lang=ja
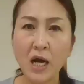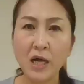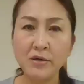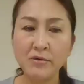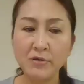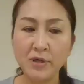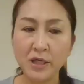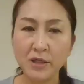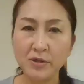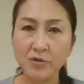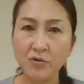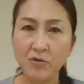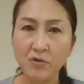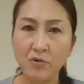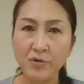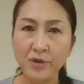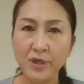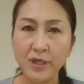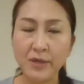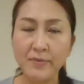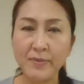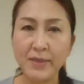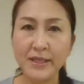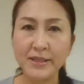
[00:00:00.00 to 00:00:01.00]
あるかと
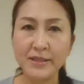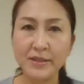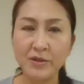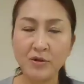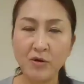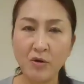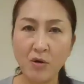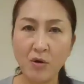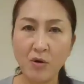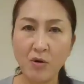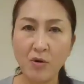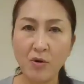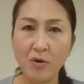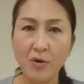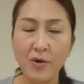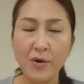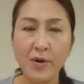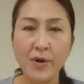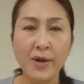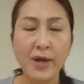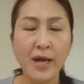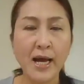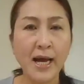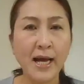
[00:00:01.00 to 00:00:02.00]
言いますと
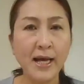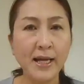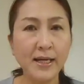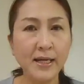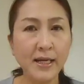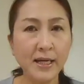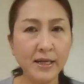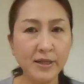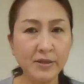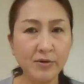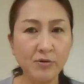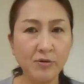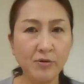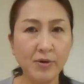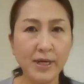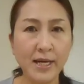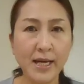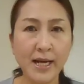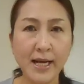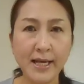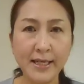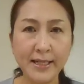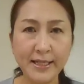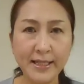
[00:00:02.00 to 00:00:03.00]
ハイライトはや
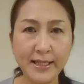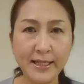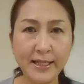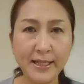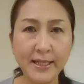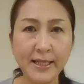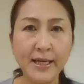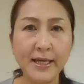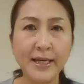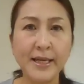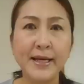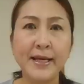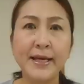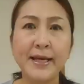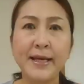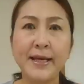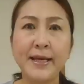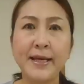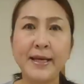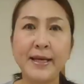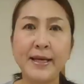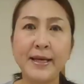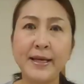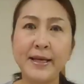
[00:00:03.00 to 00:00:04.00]
はり、
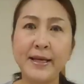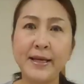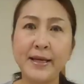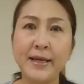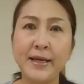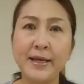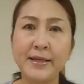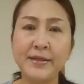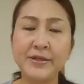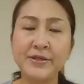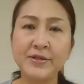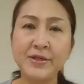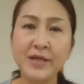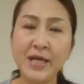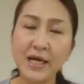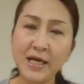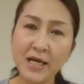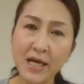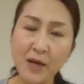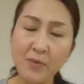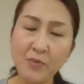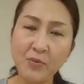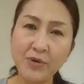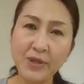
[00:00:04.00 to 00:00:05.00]
えー、ツヤ
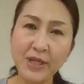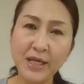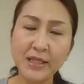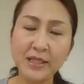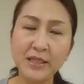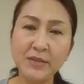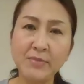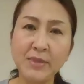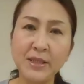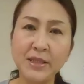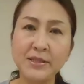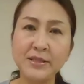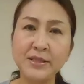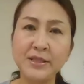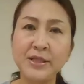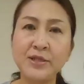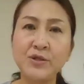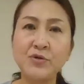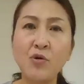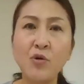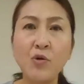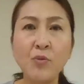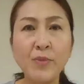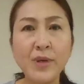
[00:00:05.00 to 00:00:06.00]
感も出しますし
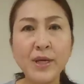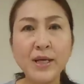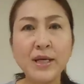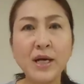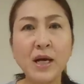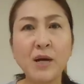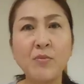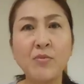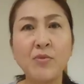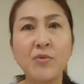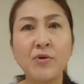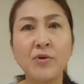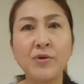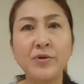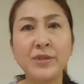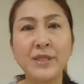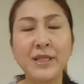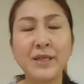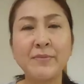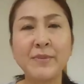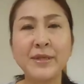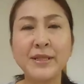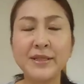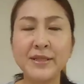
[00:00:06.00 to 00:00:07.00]
透明感も
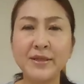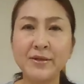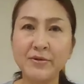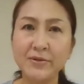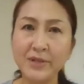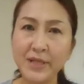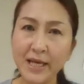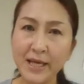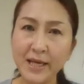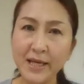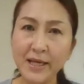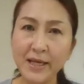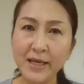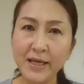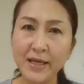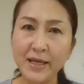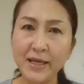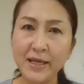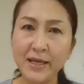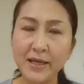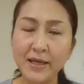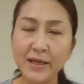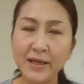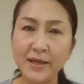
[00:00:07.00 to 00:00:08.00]
出ますよね。
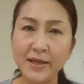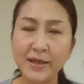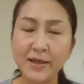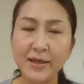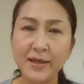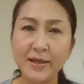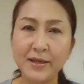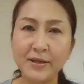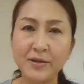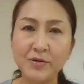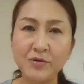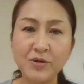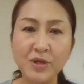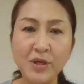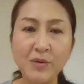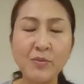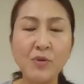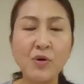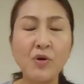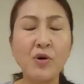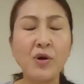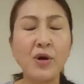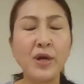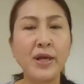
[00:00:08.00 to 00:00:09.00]
とて
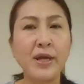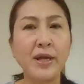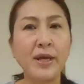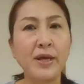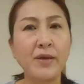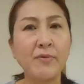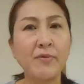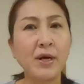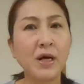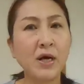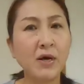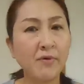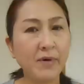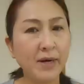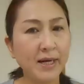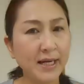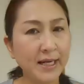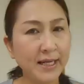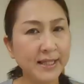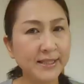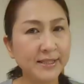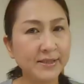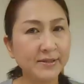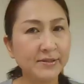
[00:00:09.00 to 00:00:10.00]
も、えー、
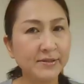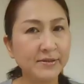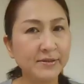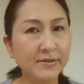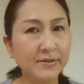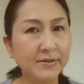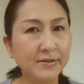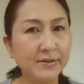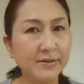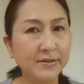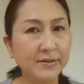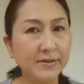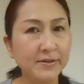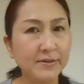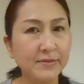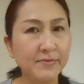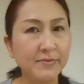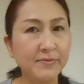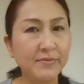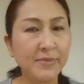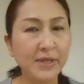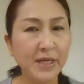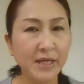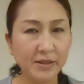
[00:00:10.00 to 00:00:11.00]
若々しく
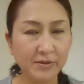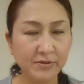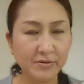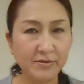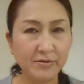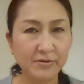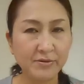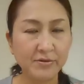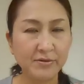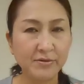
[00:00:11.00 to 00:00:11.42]
見える